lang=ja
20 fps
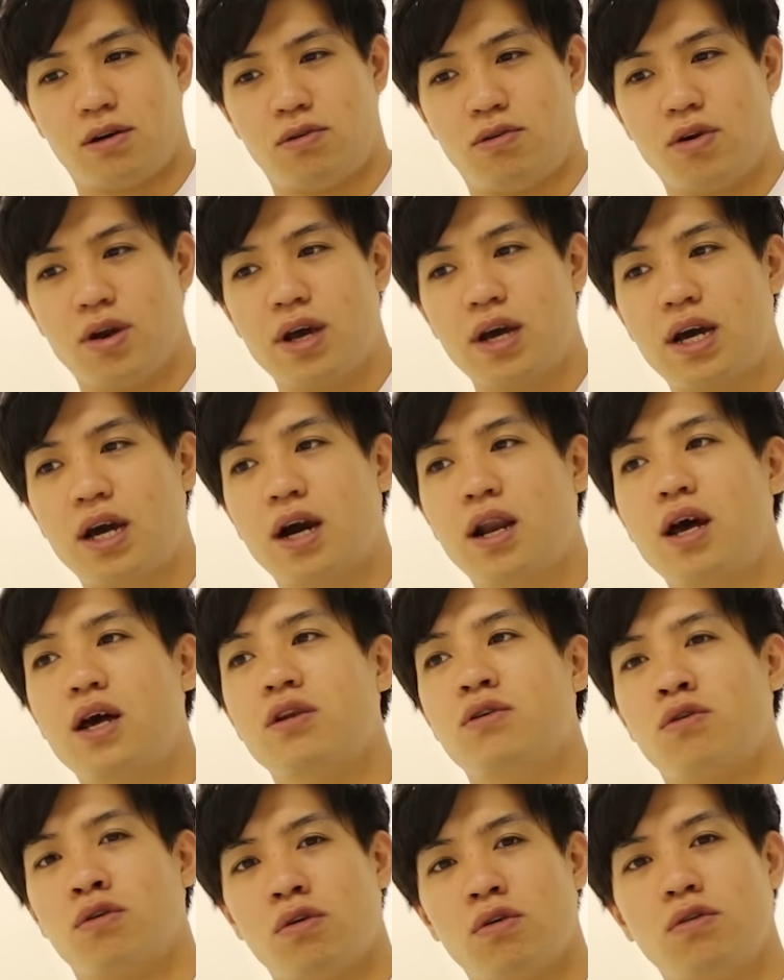これから
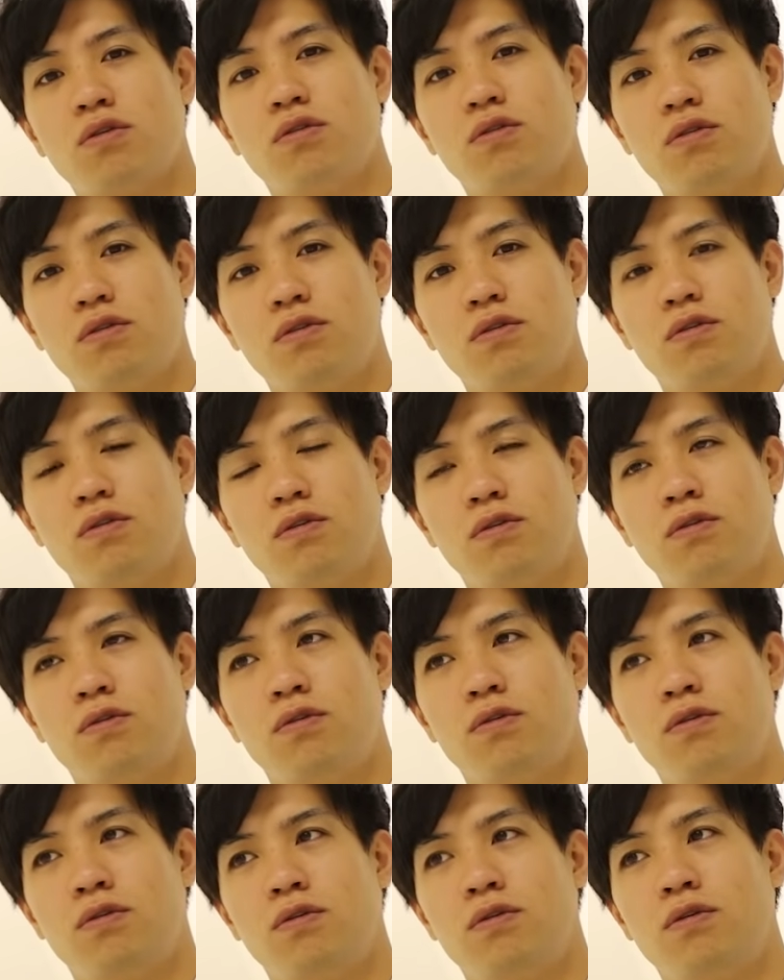の
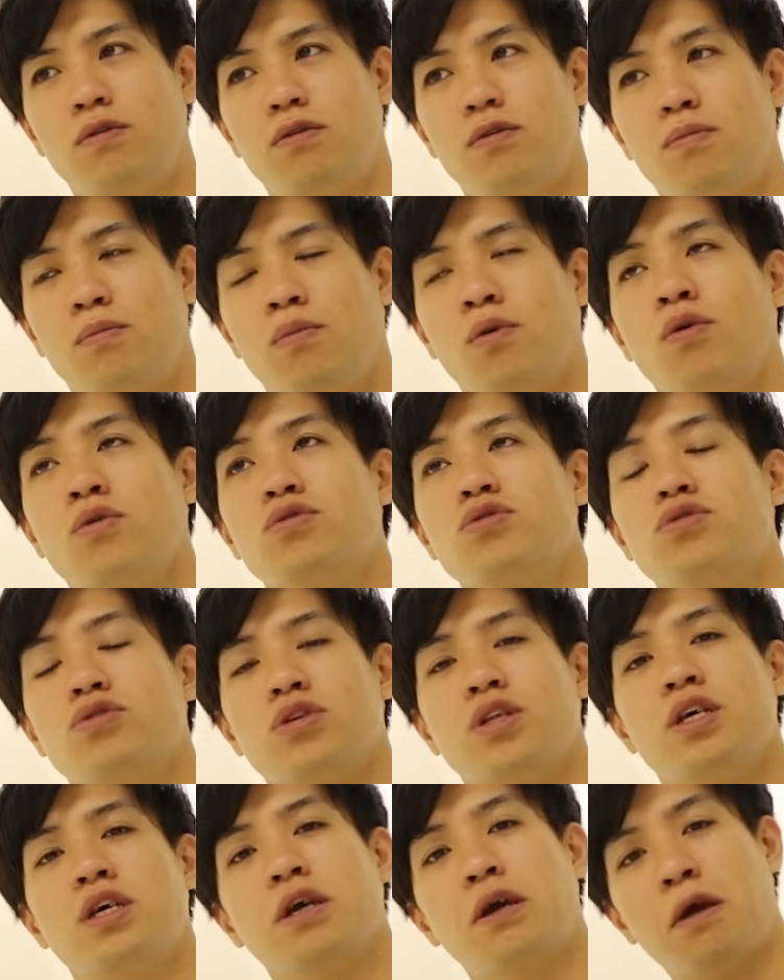もう本
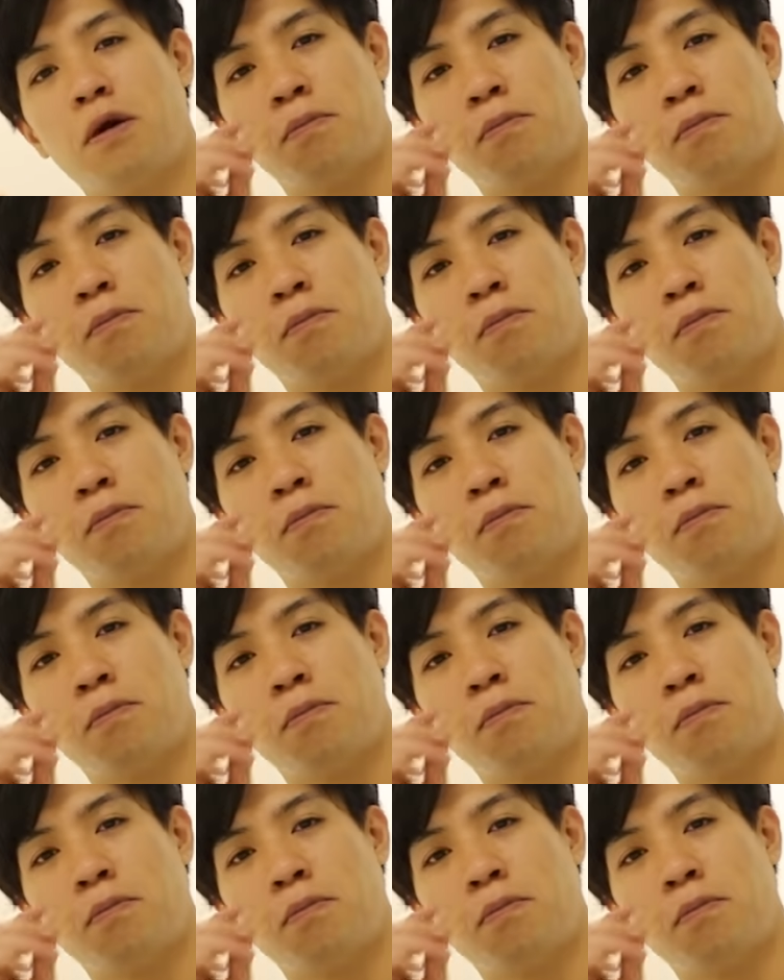当に